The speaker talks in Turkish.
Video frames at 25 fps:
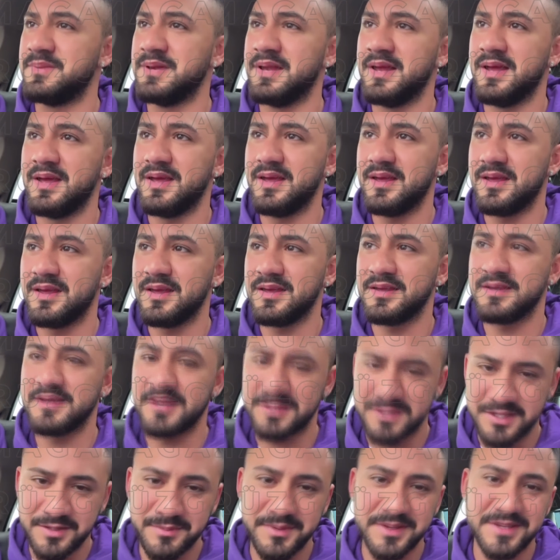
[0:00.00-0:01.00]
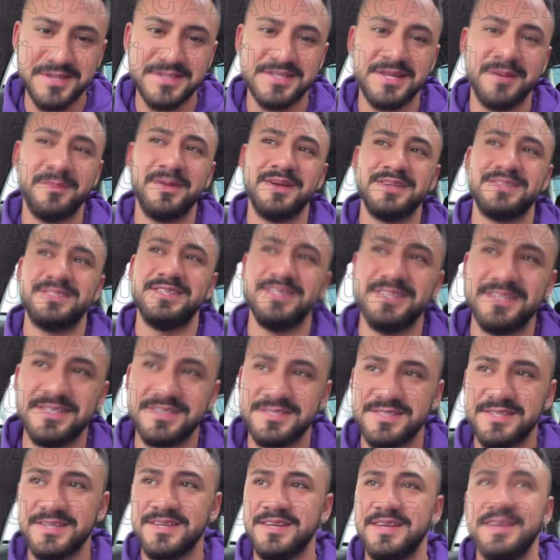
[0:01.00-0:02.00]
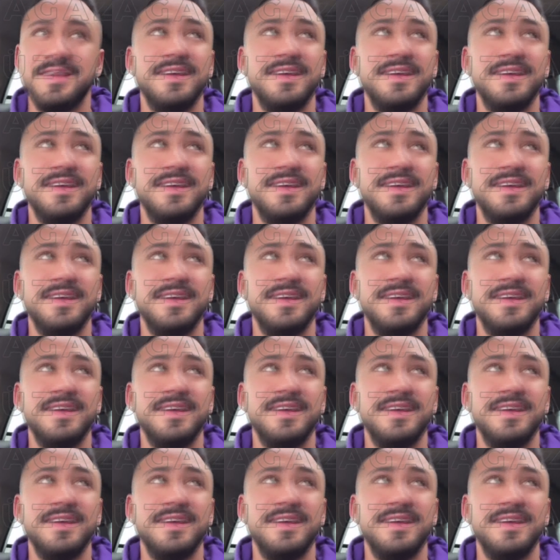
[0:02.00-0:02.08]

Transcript: bile getirmek istemezsiniz.